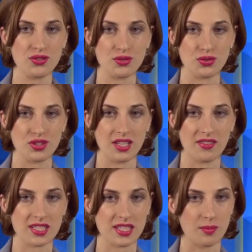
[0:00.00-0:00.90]
В студии
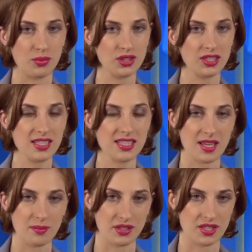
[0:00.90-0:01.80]
для вас работала
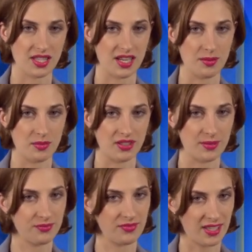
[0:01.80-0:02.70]
Сабина
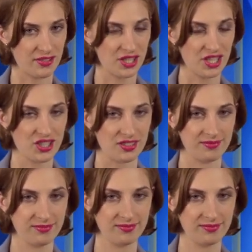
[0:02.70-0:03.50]
Салимова. До встречи!